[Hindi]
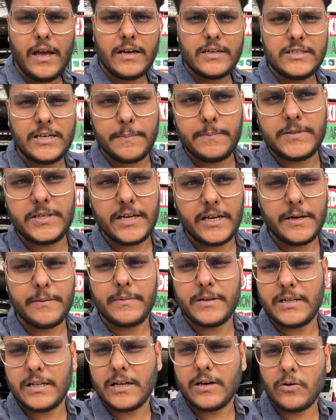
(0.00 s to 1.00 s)
जब से
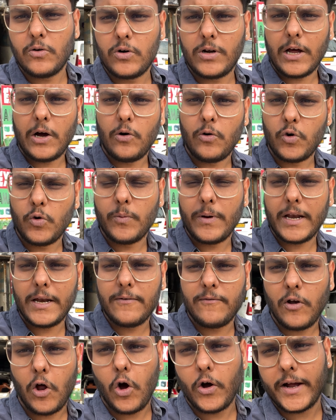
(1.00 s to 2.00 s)
मतलब उठाऊँ मैंने
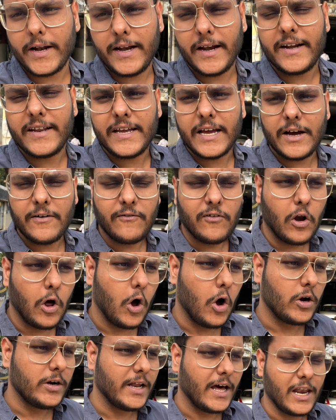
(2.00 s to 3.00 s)
ब्लॉग एडिट किया
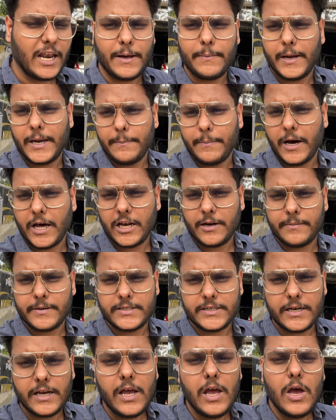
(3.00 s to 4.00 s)
ब्लॉग डाला भाई बारह बजे